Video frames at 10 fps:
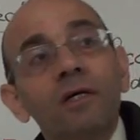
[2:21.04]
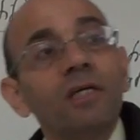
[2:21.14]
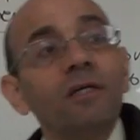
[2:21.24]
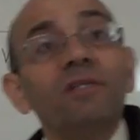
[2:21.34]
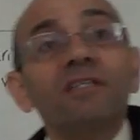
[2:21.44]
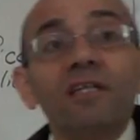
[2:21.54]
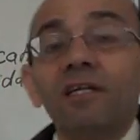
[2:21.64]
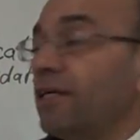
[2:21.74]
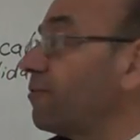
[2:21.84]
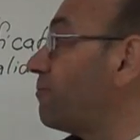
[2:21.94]
كيف بدي
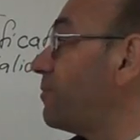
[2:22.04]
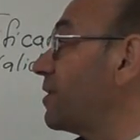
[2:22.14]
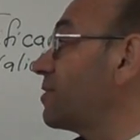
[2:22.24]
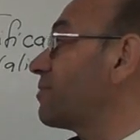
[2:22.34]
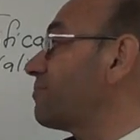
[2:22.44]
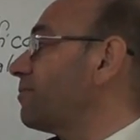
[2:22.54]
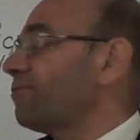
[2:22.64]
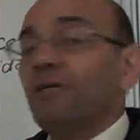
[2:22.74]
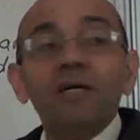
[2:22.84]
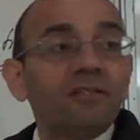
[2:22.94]
اطلع الفيرست
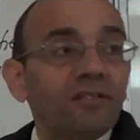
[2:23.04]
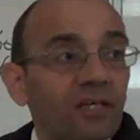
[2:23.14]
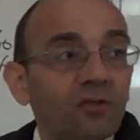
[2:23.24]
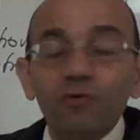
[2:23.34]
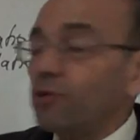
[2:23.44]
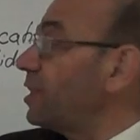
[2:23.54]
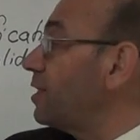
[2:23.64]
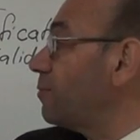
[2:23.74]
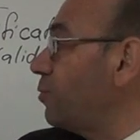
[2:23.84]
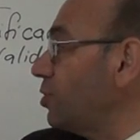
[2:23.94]
ساينوسويدال
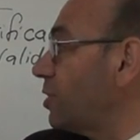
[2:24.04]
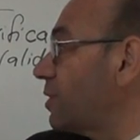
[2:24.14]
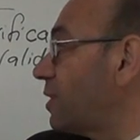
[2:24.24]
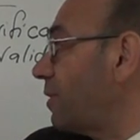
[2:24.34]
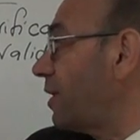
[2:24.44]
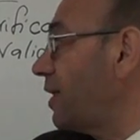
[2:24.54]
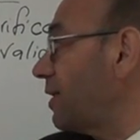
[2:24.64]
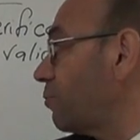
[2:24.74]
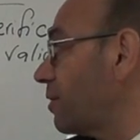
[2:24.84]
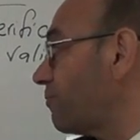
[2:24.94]
المحتوى تبع هاي
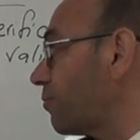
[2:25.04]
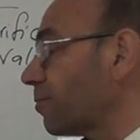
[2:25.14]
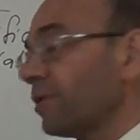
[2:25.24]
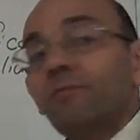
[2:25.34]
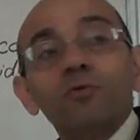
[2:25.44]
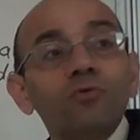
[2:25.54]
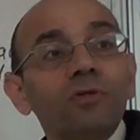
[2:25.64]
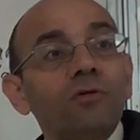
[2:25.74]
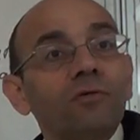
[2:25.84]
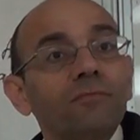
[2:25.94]
الويف فورم اللي
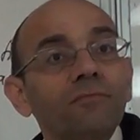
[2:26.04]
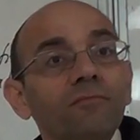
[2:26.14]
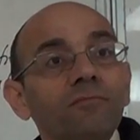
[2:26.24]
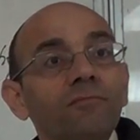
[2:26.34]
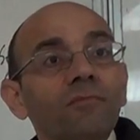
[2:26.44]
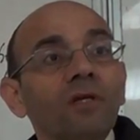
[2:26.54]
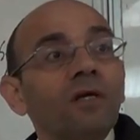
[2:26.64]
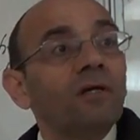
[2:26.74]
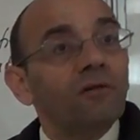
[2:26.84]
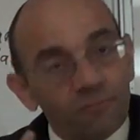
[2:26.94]
موجوده هون
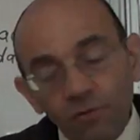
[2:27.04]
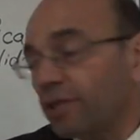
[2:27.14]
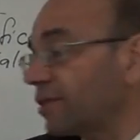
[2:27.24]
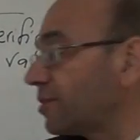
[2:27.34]
فورير